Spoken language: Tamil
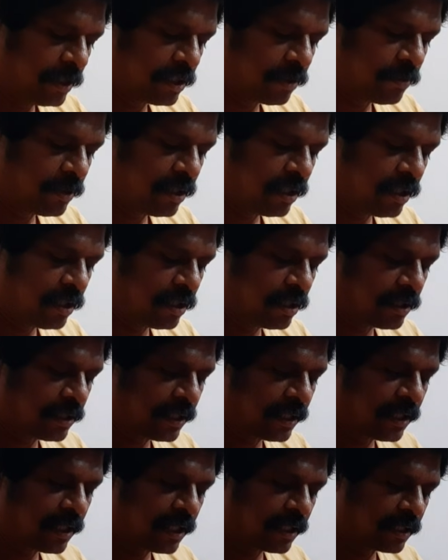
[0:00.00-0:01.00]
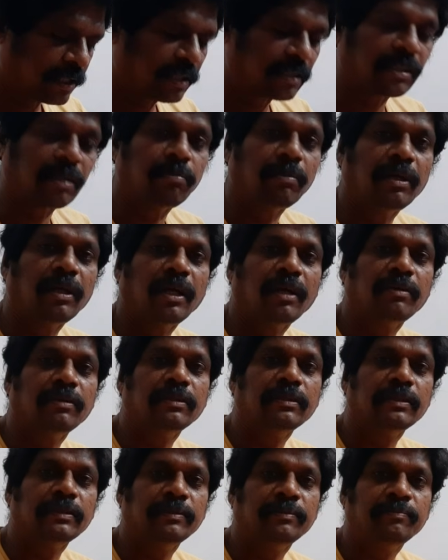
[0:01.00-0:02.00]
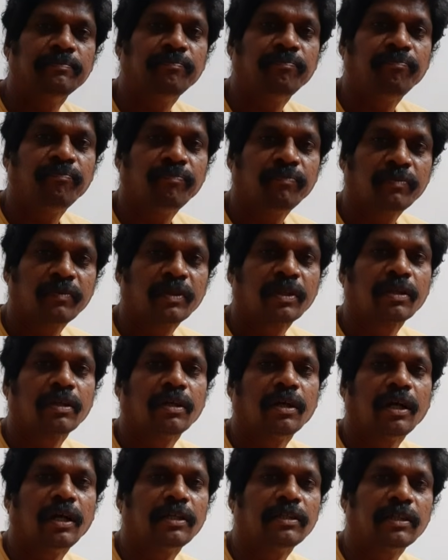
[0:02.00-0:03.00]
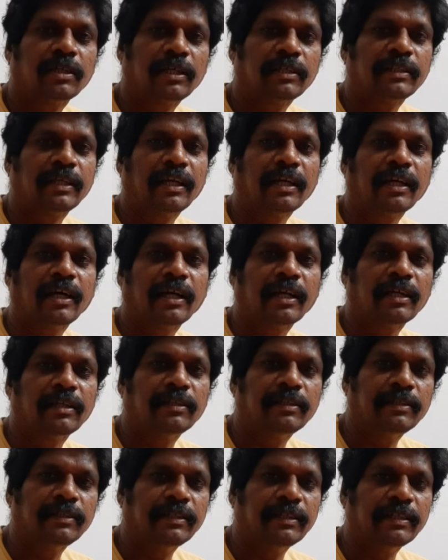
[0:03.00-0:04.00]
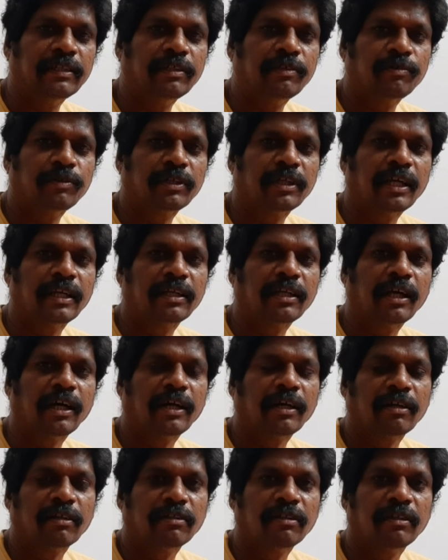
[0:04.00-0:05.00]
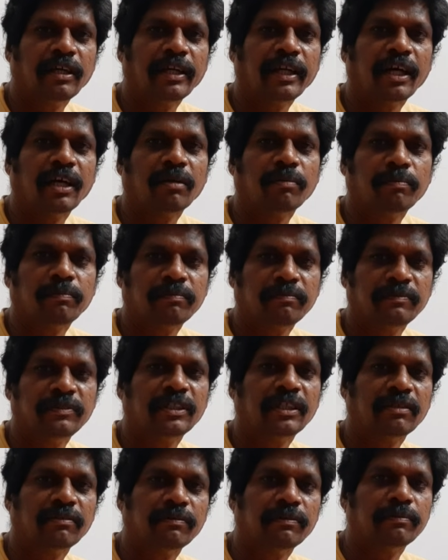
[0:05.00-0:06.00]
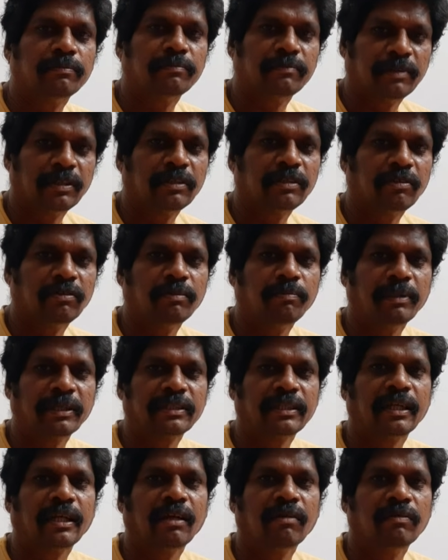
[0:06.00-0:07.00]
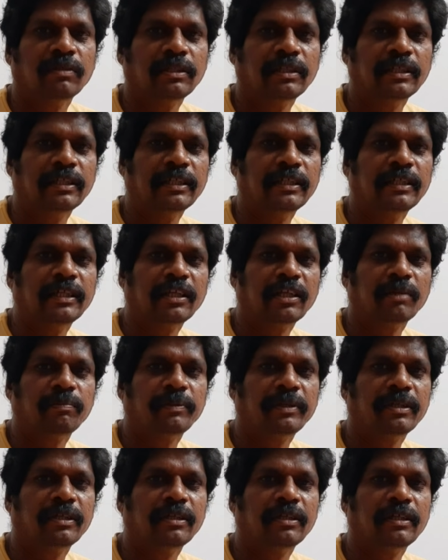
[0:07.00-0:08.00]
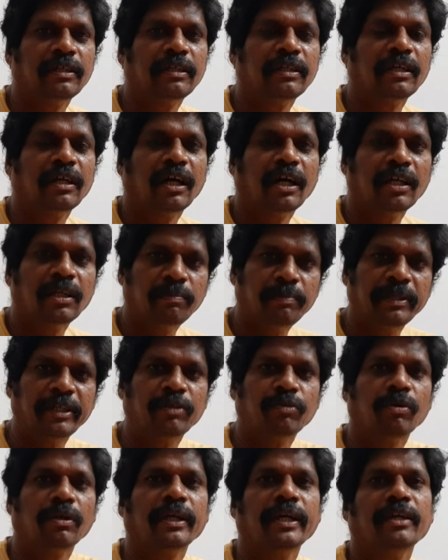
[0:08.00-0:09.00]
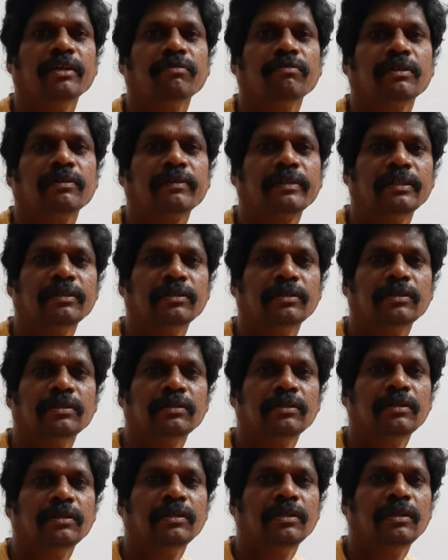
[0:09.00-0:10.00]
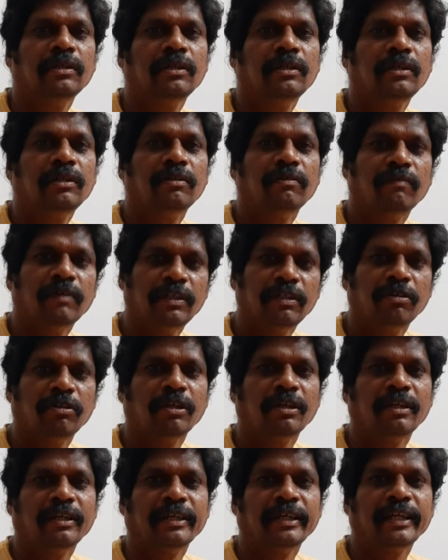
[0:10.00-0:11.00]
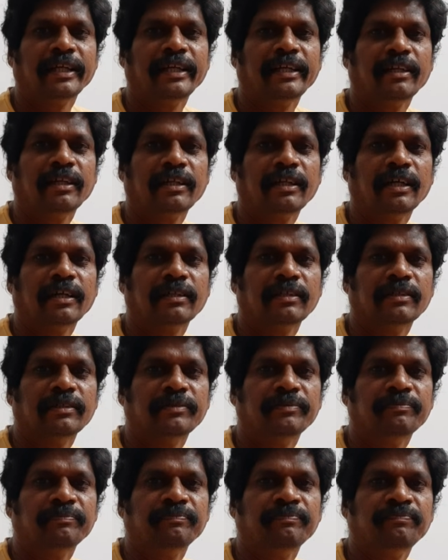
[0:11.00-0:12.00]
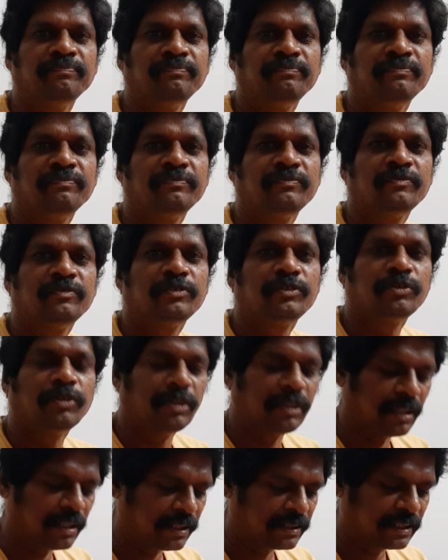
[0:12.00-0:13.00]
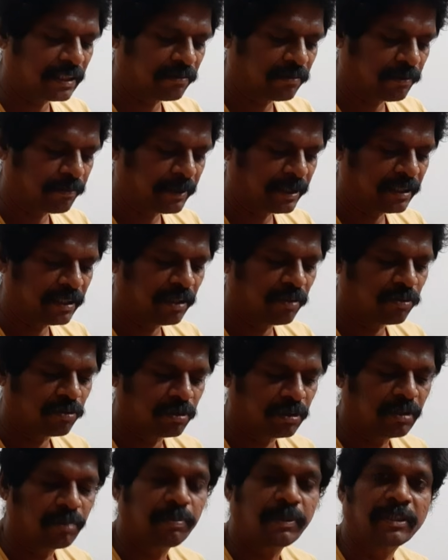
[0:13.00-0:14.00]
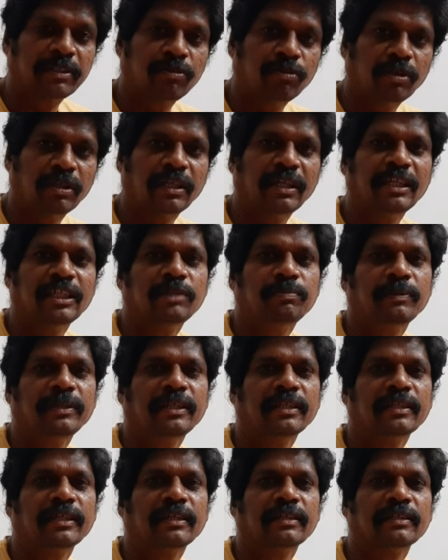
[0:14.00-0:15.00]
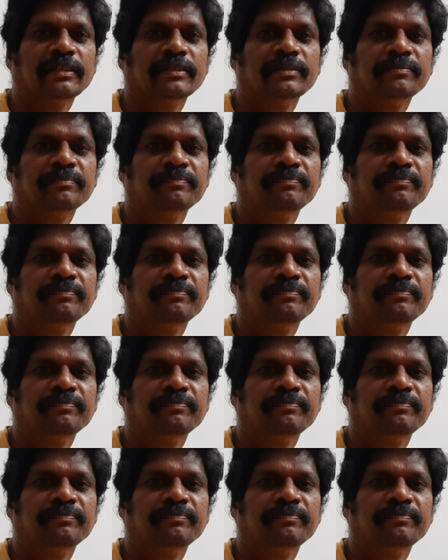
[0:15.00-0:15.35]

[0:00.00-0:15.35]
பார்த்தோம்னா கர்நாடகா தமிழ்நாடு ஆந்திரா தெலங்கானாலேருந்து ஒரு நாளைக்கு ஆயிரம்லேருந்து ரெண்டாயிரம் ஜனம் அதாவது பக்தர்கள் வந்து நிறைய பேர் அலுப்பிரி டோல்கேட்டு இருக்கும் வந்துட்டு ரிட்டர்ன் ஆகிட்டு இருக்காங்க ஸோ அதெல்லாம் சர்வே பண்ணி தான் அவங்க வந்து ப்ரெஸ் நோட் ரிலீஸ் பண்ணியிருக்காங்க